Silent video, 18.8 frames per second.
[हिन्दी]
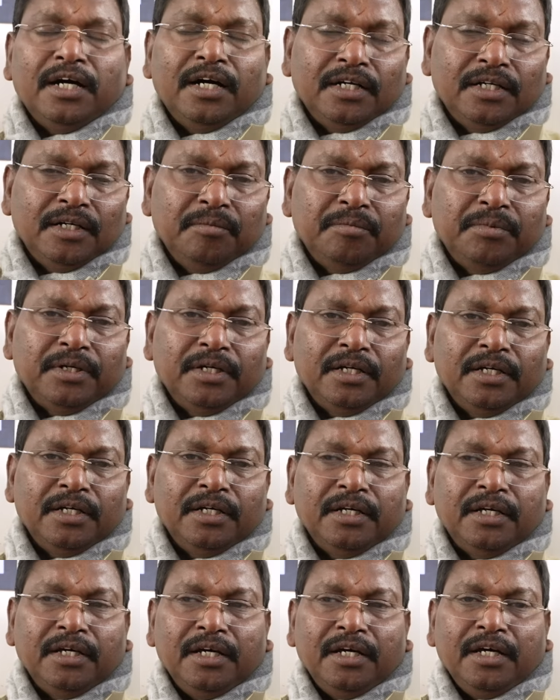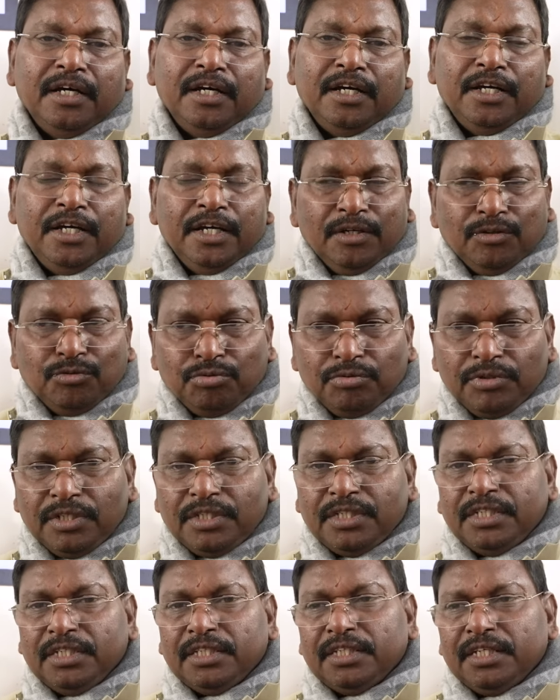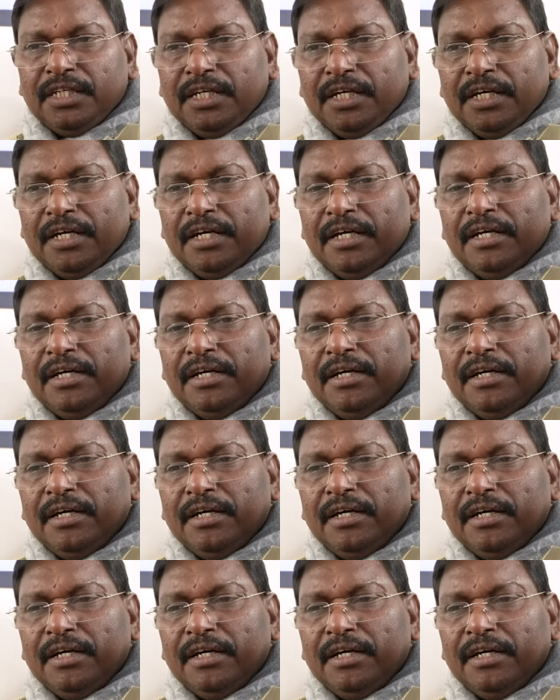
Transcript: आगे बढ़े ये सुनिश्चित की है